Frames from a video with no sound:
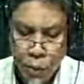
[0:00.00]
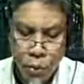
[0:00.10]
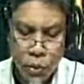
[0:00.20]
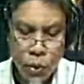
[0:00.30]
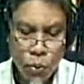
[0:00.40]
yung
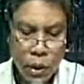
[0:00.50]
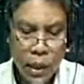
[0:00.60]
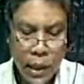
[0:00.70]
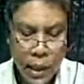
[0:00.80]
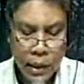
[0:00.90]
tinura ng
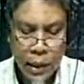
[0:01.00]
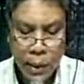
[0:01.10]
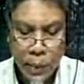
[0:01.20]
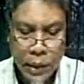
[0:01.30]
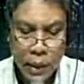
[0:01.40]
ating
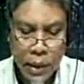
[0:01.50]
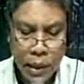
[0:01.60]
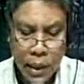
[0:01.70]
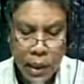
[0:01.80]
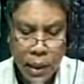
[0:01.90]
kapatid na
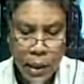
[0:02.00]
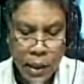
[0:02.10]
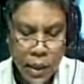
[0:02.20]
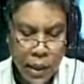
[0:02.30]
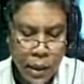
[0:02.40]

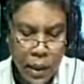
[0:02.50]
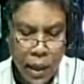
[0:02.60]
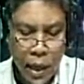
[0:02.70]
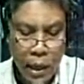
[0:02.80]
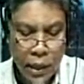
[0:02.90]

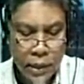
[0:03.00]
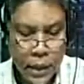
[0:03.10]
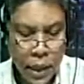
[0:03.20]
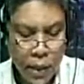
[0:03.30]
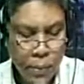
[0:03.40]
ang
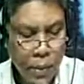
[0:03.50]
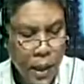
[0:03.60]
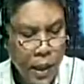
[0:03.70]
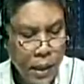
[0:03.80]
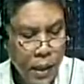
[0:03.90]
Islam
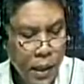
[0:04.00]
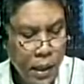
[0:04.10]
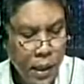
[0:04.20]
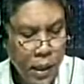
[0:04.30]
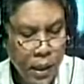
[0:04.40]
ay
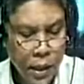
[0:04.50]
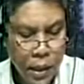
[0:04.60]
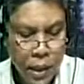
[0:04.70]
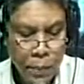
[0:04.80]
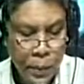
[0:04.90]
uh,
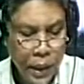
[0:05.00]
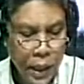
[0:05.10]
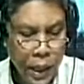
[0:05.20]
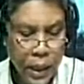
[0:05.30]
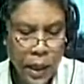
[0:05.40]

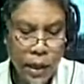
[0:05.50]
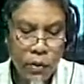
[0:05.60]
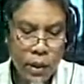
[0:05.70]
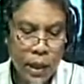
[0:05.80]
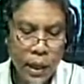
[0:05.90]
pinili ng
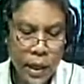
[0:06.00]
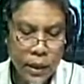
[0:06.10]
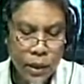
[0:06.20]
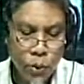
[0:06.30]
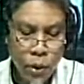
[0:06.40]
Allah at
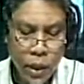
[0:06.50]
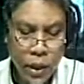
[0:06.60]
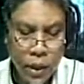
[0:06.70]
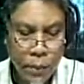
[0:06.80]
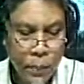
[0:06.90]
ito
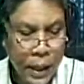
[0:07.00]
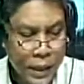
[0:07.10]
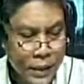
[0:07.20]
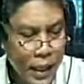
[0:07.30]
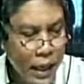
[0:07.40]
ay para
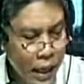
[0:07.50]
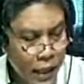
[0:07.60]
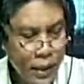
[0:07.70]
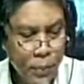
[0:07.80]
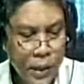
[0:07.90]
sa lahat,
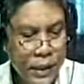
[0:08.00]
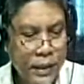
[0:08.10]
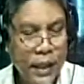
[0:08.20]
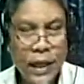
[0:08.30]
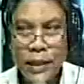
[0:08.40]
para sa
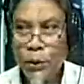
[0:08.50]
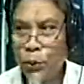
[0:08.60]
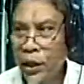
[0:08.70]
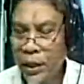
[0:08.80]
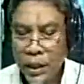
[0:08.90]

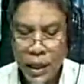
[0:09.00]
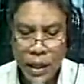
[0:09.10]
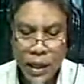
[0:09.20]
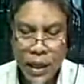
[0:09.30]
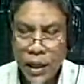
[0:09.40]
sangkatauhan, ha?
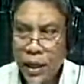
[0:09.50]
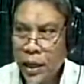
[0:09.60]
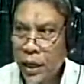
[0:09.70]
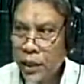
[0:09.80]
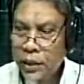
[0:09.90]

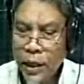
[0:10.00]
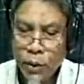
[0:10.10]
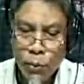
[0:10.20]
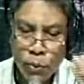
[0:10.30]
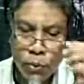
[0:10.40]
Uh, siya
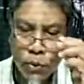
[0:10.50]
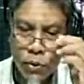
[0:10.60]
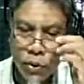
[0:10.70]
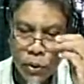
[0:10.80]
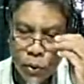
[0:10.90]
yung
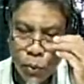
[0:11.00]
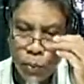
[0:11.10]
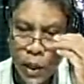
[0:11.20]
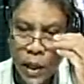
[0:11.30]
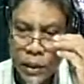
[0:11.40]

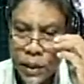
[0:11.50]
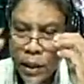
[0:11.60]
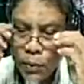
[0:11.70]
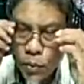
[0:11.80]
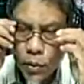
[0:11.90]
kumbaga, siya
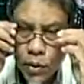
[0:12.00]
yung